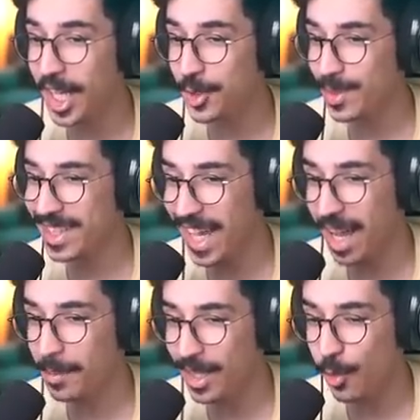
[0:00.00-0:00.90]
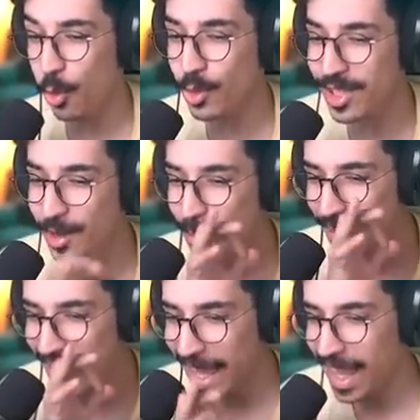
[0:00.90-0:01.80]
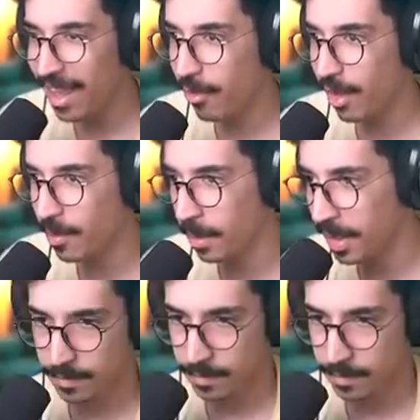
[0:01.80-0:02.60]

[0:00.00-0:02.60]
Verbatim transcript: الاسود كامل اقسم بالله هي فخمه